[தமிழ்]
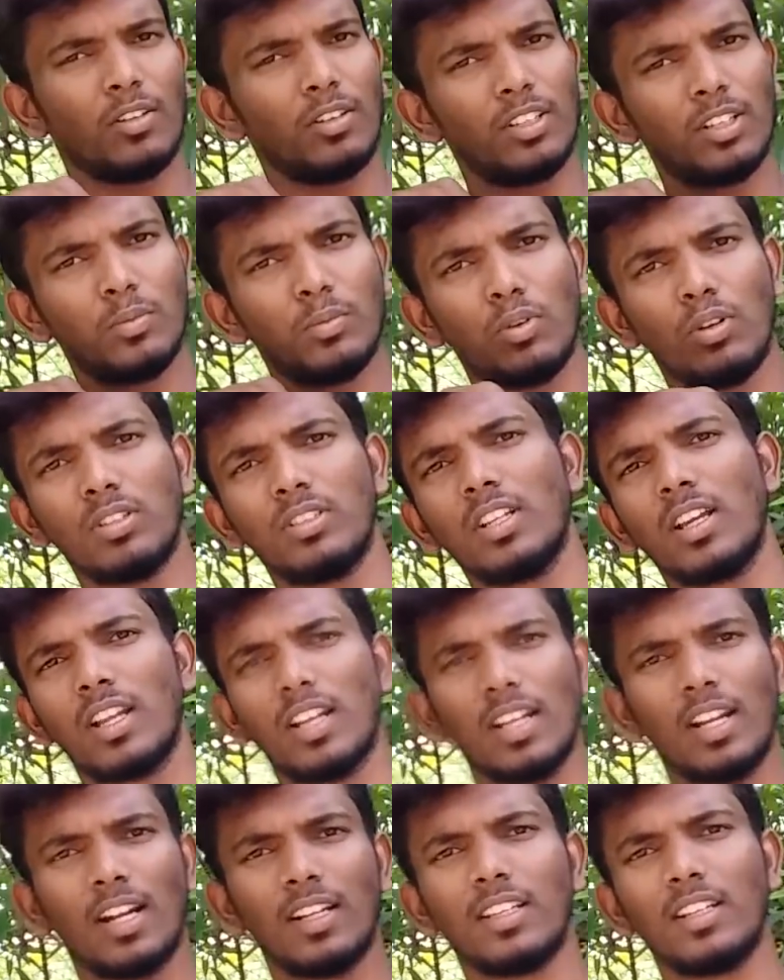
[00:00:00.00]
வந்துட்டு மோஸ்ட்டாக
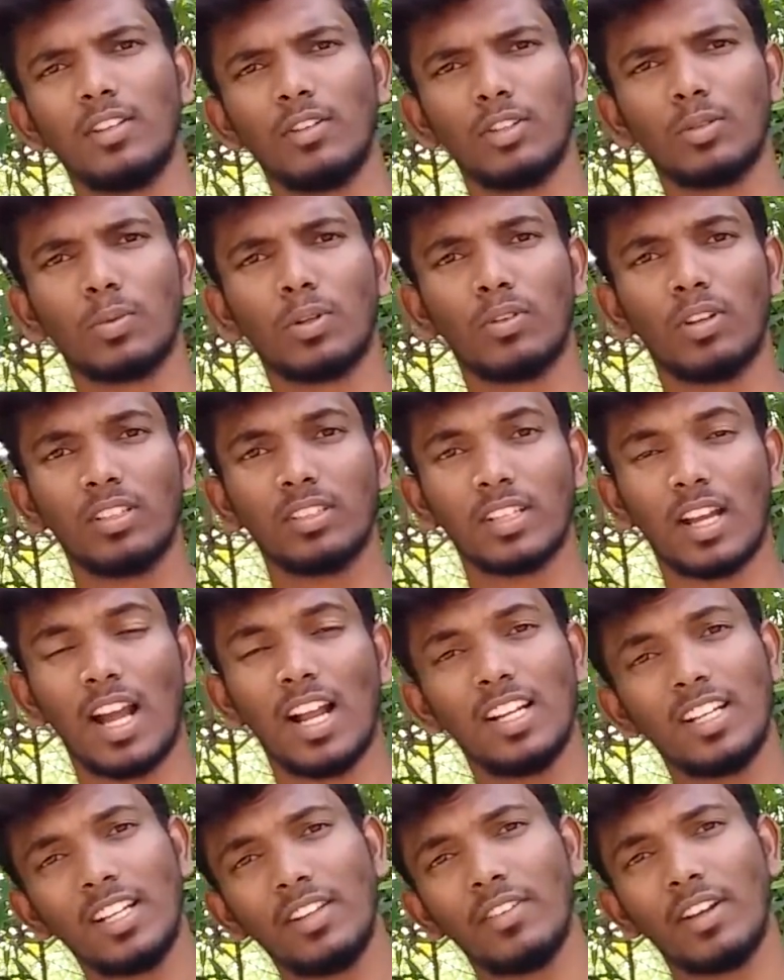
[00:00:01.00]
எல்லா இடத்துலையும் யூஸ் பண்ணுவாங்க
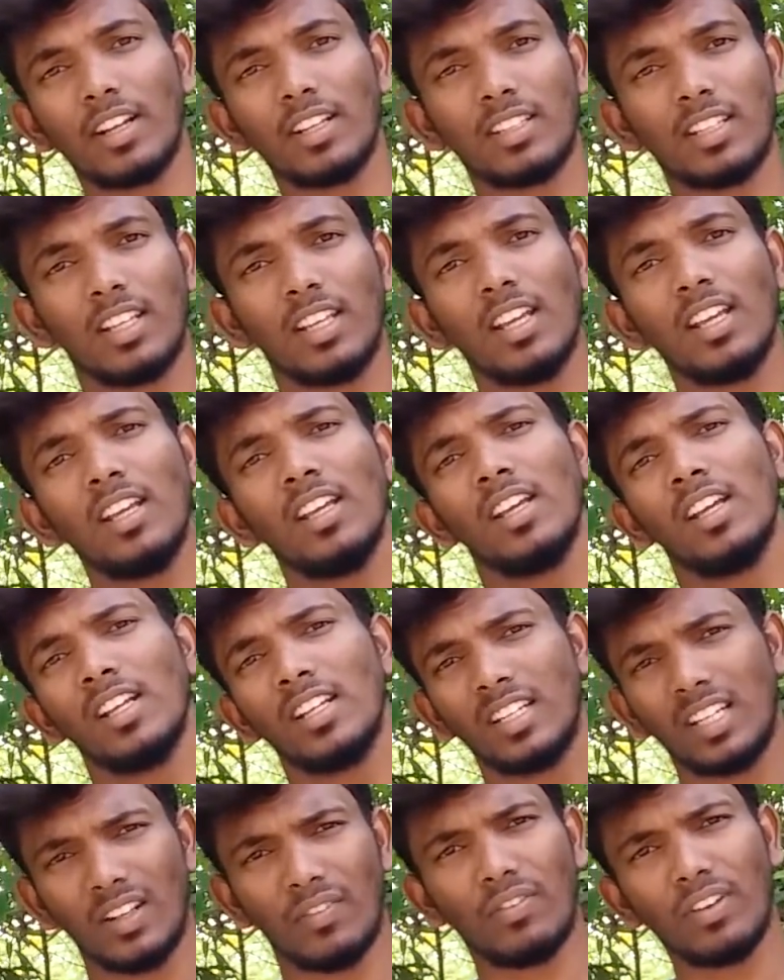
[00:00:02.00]
சால்ட்ரிங் வைக்கிறதுலேயே
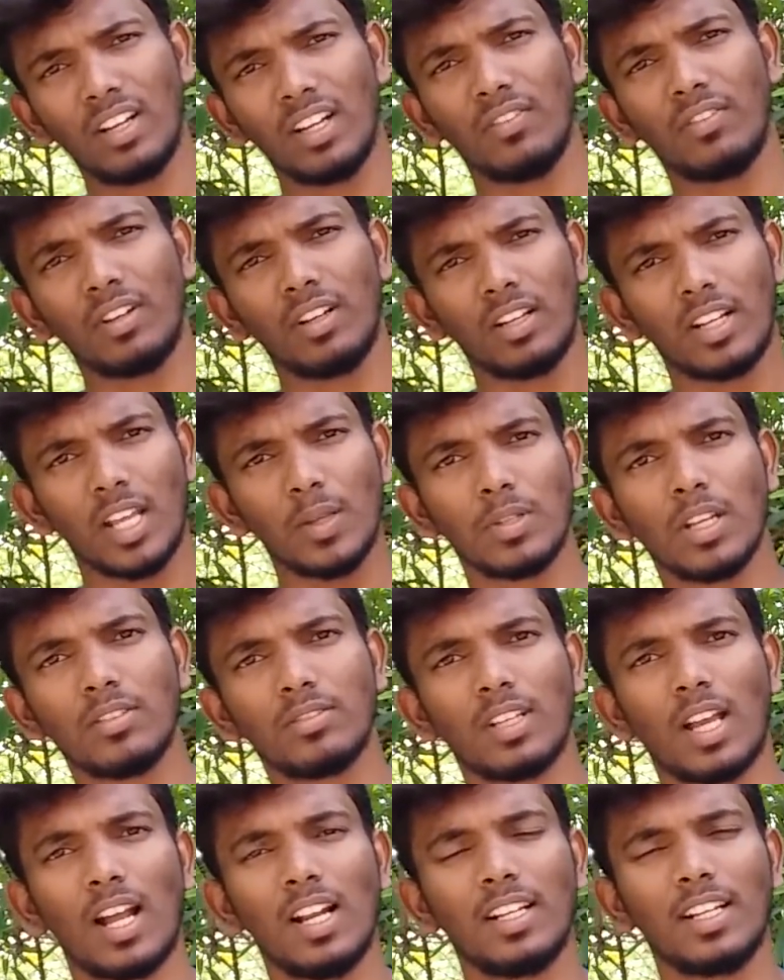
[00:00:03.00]
டிஃப்ரெண்ட் டிஃப்ரெண்ட் டைப்ஸ் ஆஃப்
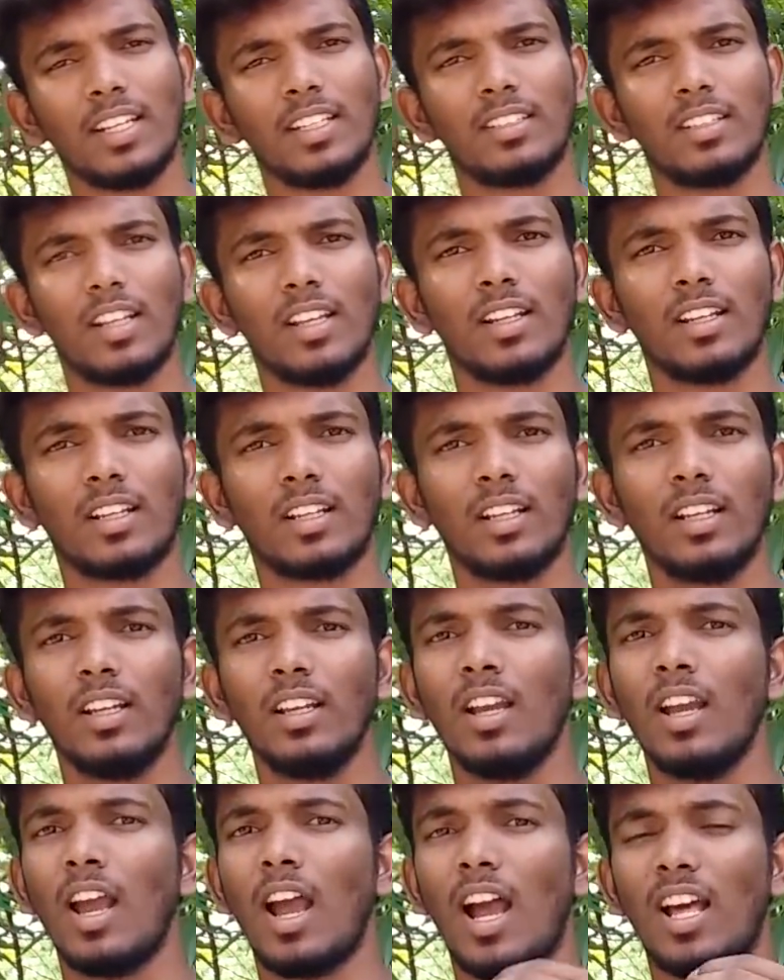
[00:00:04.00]
சால்ட்ரிங்ஸ்லாம் இருக்குது
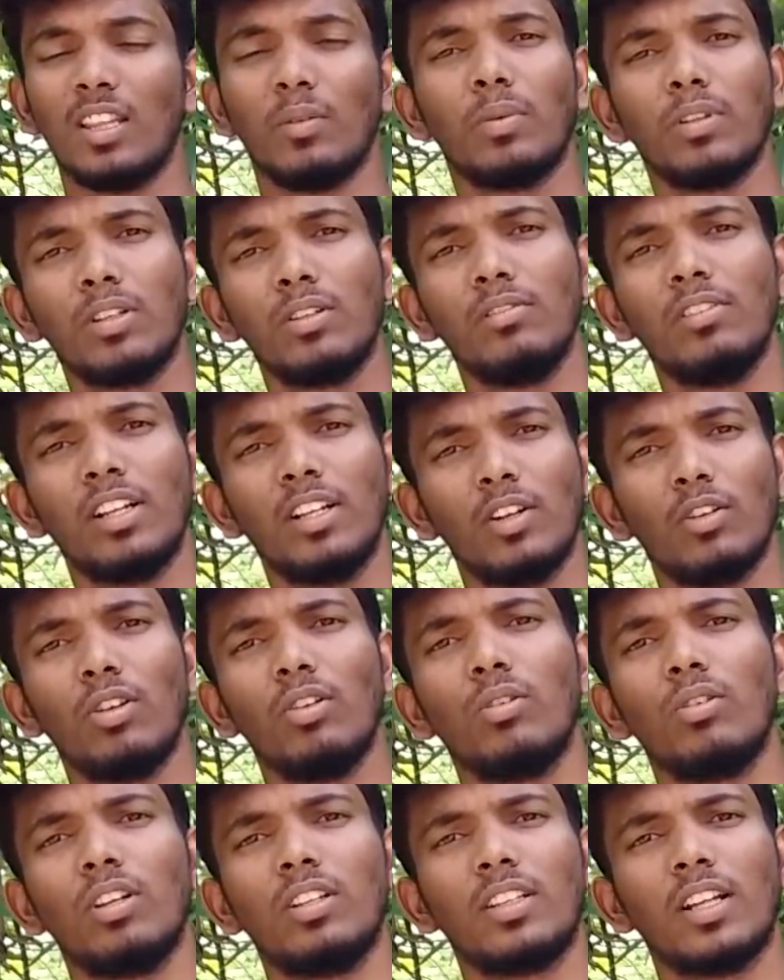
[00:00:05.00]
அதை பற்றின வீடியோவில்
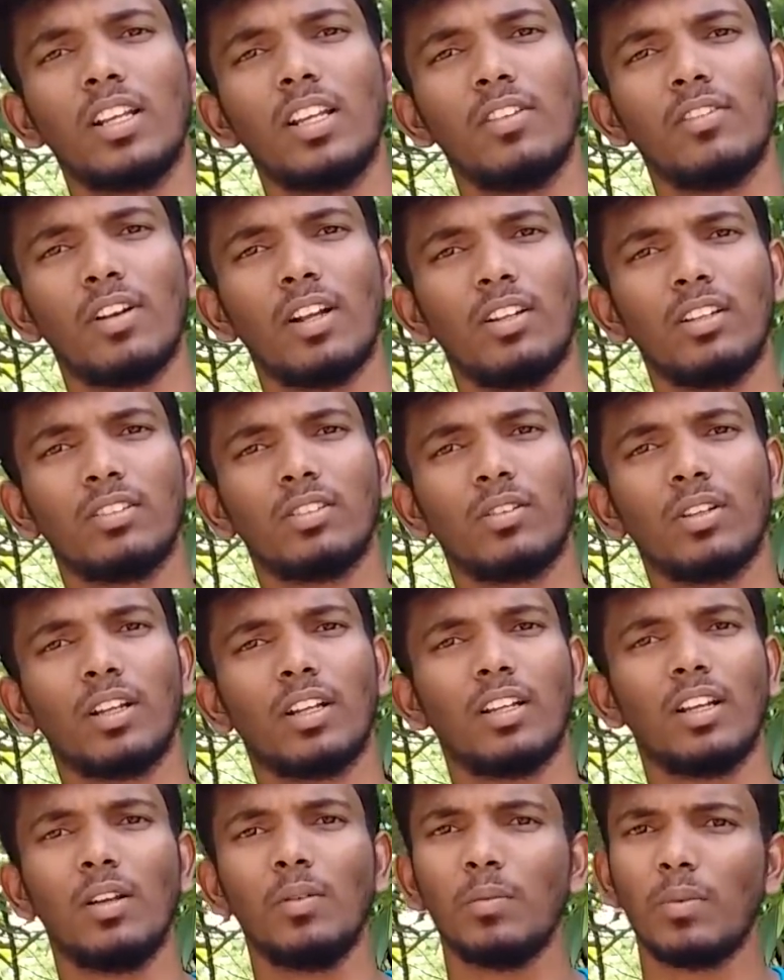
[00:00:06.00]
உங்களுக்கு தனியாக வேணும்னு
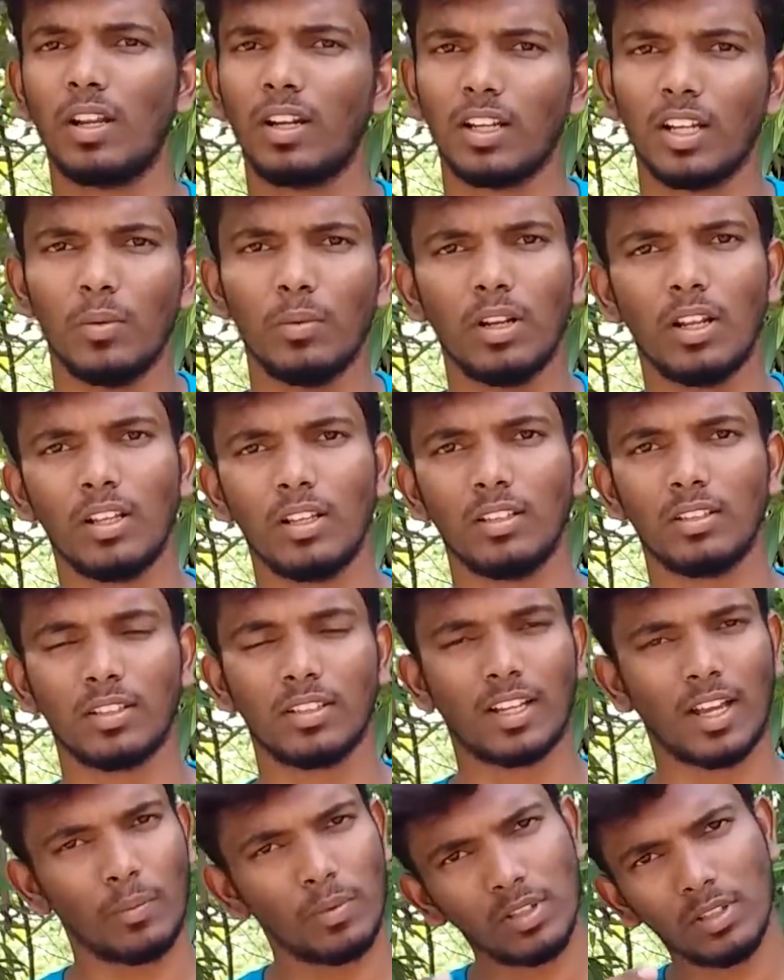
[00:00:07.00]
சொன்னீங்கன்னா மறக்காமல் நான்
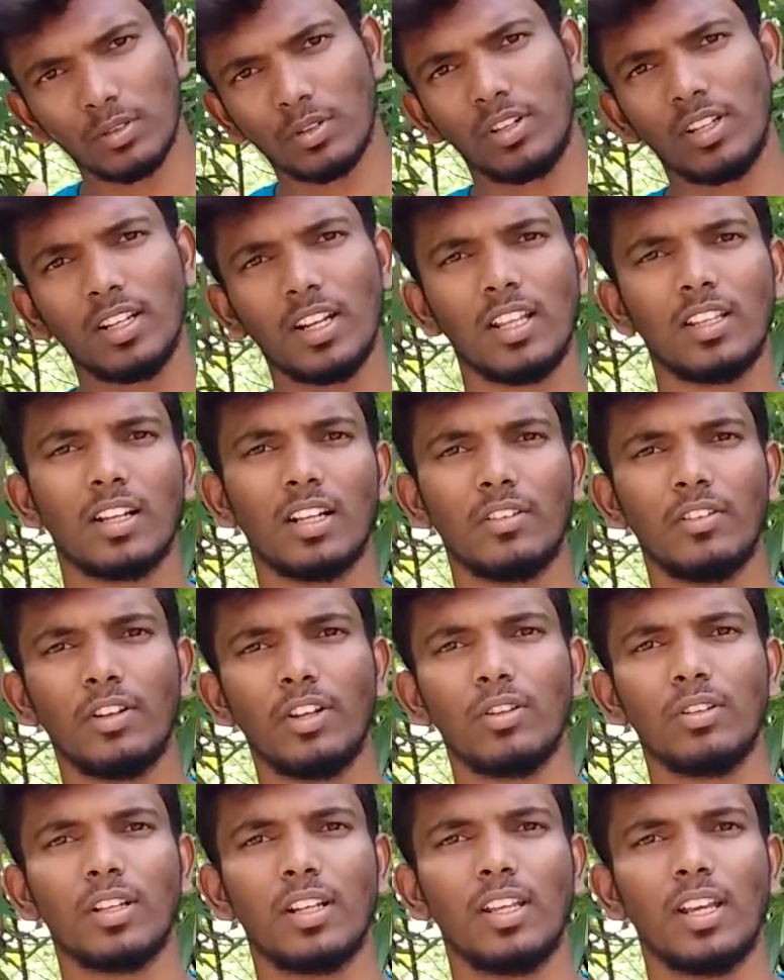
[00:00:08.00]
கமெண்ட்டில் சொல்லுங்கள் நான் அதுக்கான
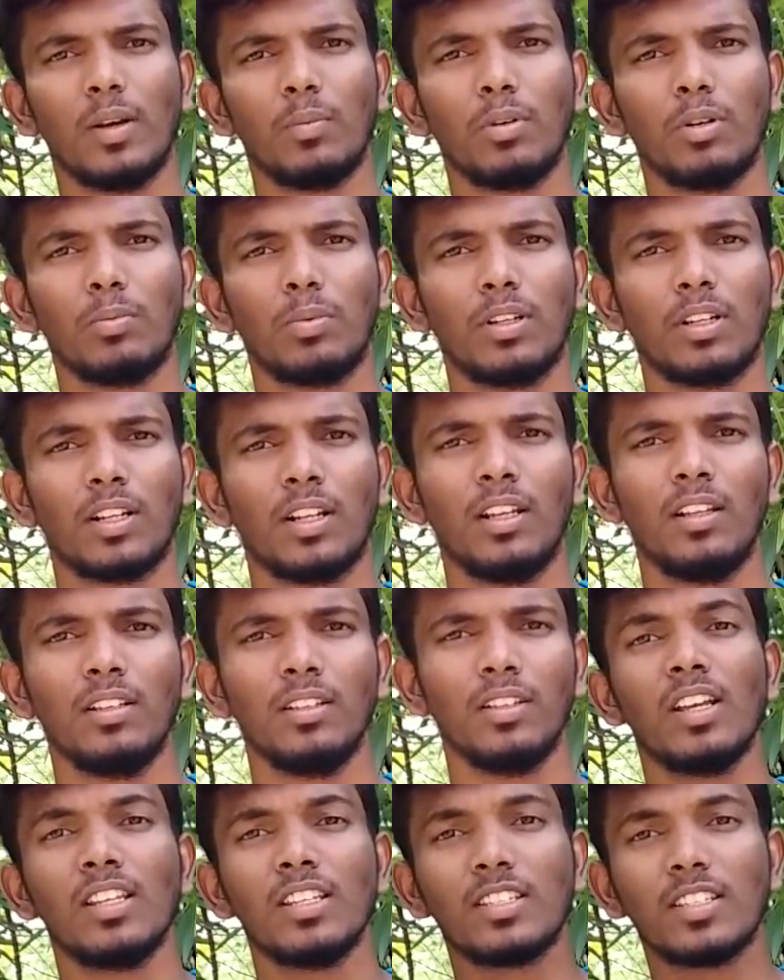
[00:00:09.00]
வீடியோ தனியாக அப்லோட் பண்ணுறேன்
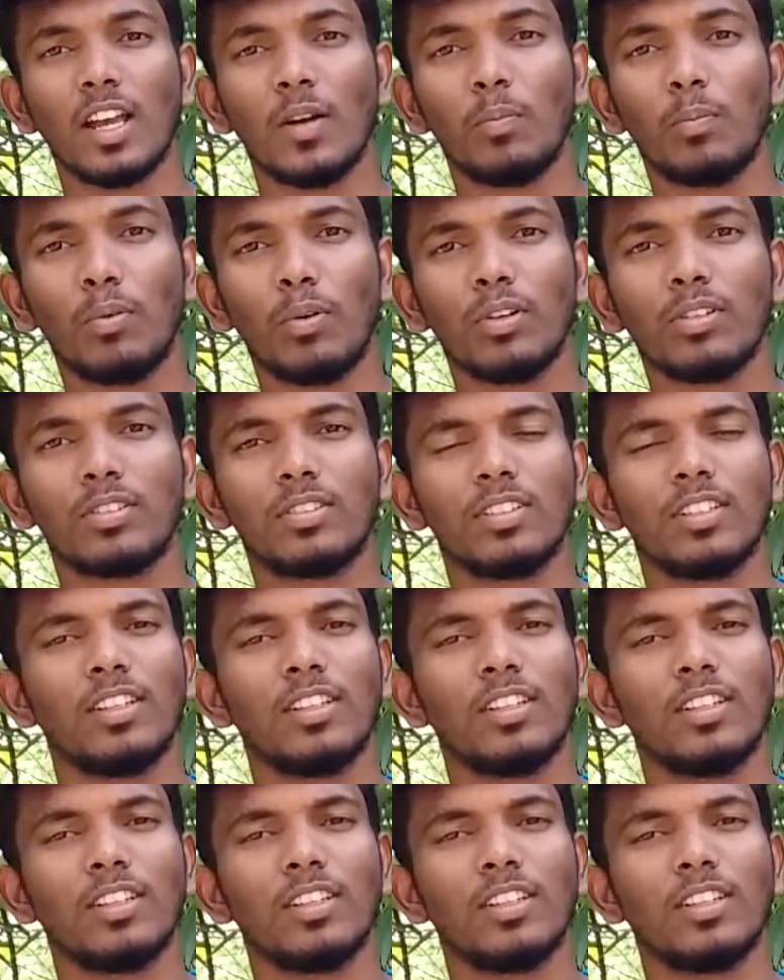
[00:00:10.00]
சப்போஸ்